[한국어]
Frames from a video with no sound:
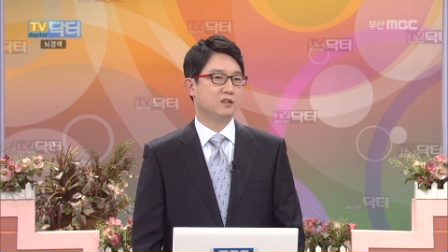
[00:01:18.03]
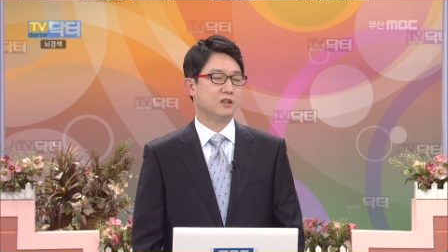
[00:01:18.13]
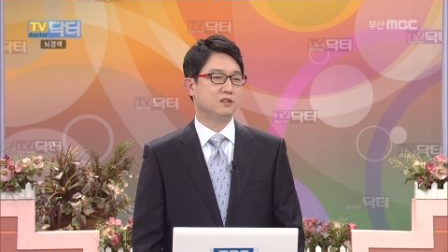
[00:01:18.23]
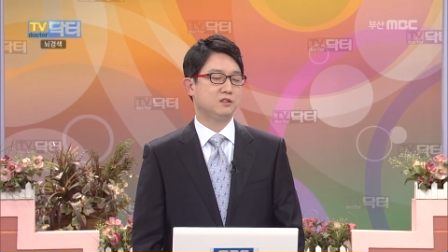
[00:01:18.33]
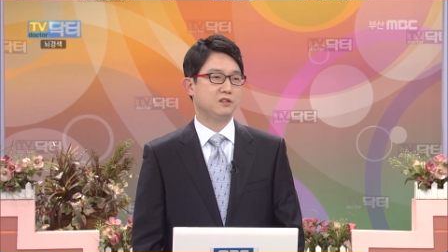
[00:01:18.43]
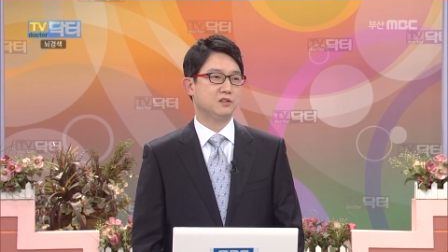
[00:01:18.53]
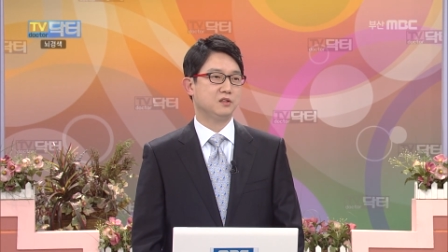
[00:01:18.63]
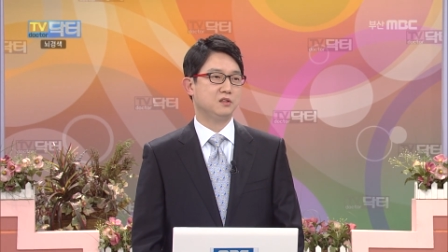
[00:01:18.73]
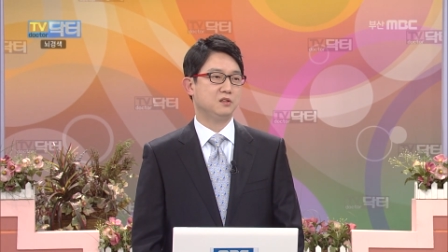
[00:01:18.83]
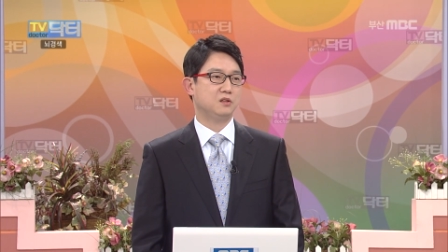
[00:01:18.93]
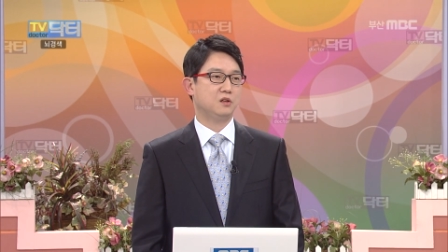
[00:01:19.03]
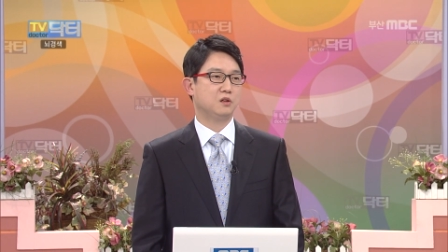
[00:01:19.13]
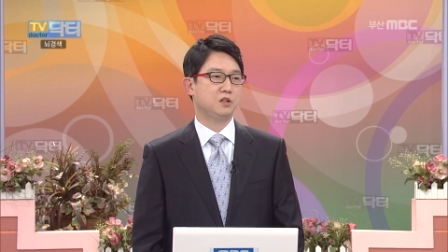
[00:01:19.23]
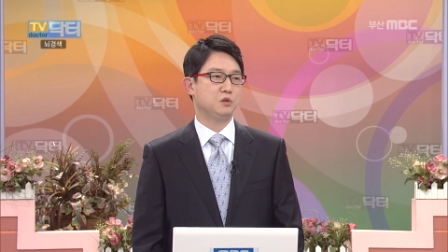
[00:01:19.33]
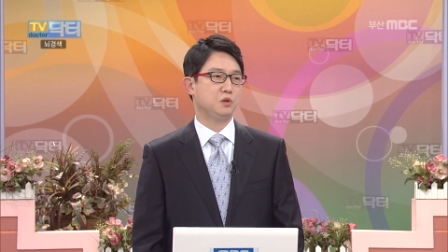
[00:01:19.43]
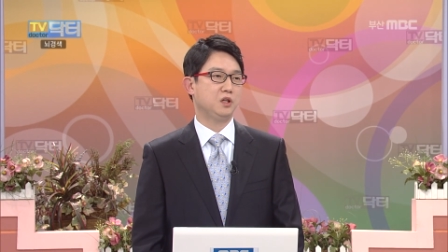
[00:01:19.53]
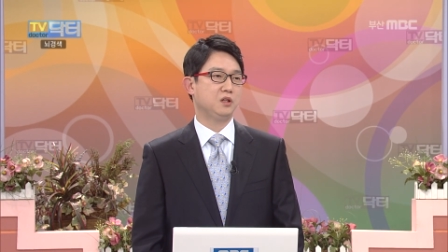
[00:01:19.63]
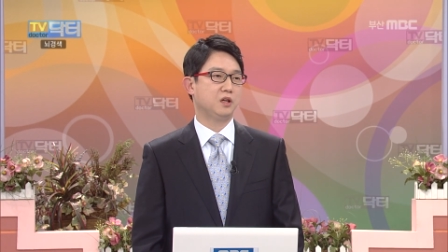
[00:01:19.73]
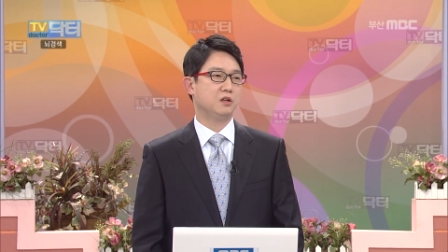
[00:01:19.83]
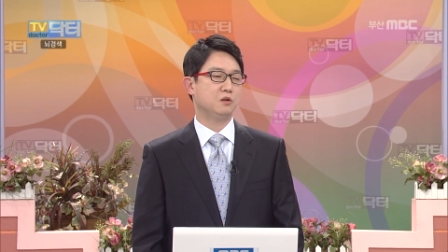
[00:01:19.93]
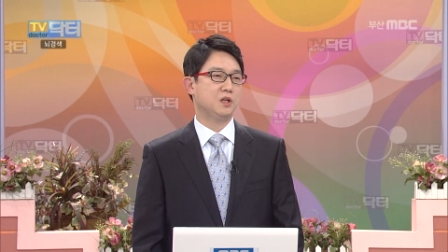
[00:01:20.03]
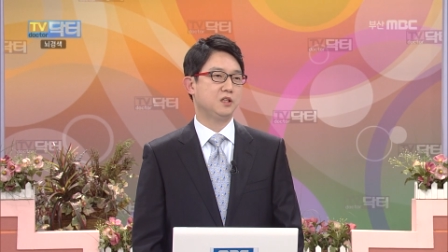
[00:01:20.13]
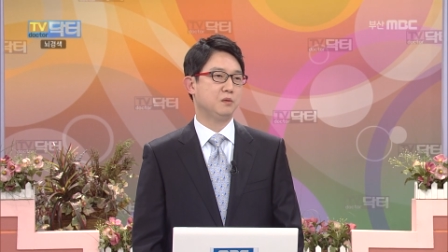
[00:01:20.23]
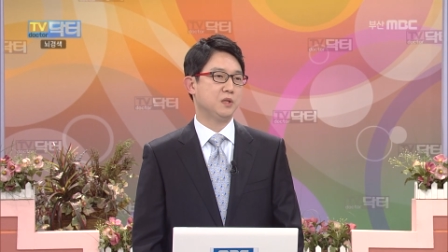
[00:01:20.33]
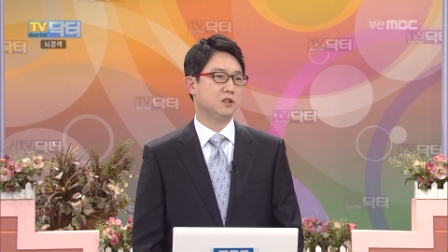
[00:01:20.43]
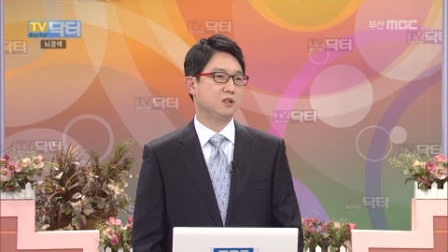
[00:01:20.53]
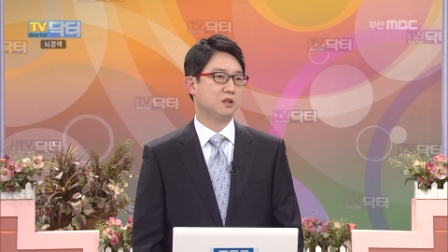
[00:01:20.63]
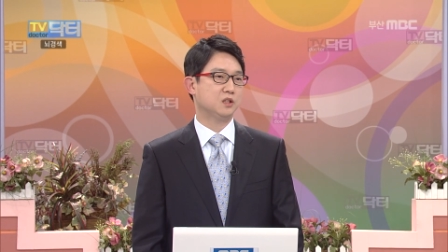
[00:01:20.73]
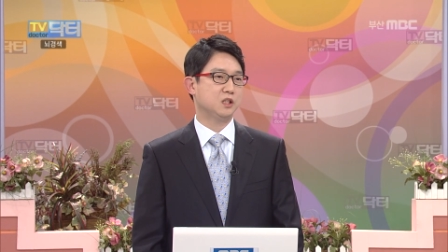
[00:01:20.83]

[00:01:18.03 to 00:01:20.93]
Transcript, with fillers: 예를 들어서 어, 기존의 뇌혈관의 협착을